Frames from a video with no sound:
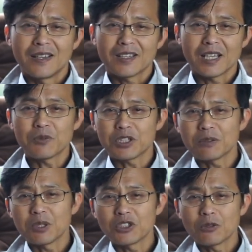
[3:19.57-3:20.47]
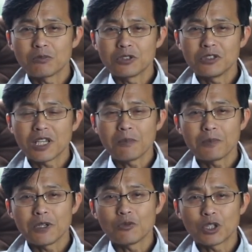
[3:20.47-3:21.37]
KF 식민정부는
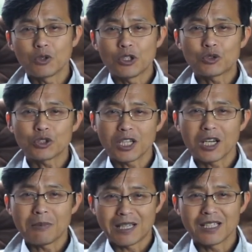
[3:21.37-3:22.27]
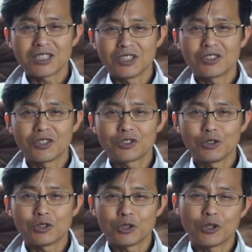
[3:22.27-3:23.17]
한편 위그노의 숫자가 많아지는
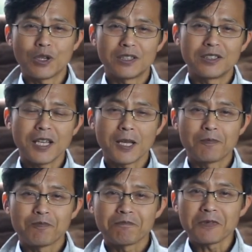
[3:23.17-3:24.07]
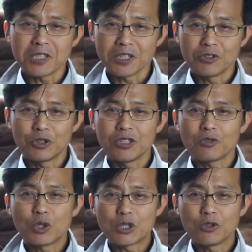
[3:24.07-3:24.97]
것을 두려워했는데 그 이유는
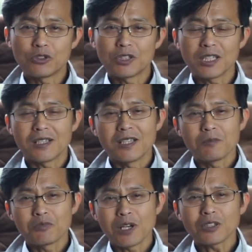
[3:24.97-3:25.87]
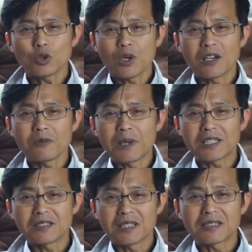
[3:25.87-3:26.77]
위그노들이 프랑스 왕을
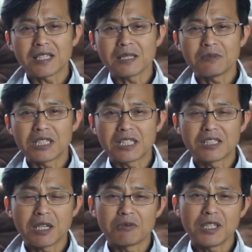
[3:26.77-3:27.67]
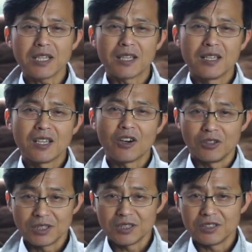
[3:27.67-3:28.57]
배신한 사람들이기 때문에
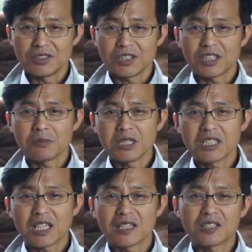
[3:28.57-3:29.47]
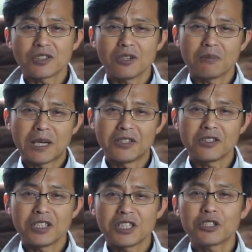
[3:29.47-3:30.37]
언제든지 식민지 안에서
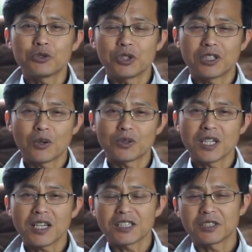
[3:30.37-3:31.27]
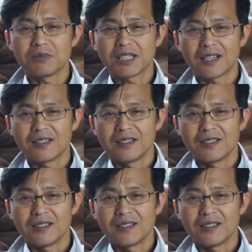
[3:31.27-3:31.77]
반역을 일으킬 수 있다고 생각했습니다.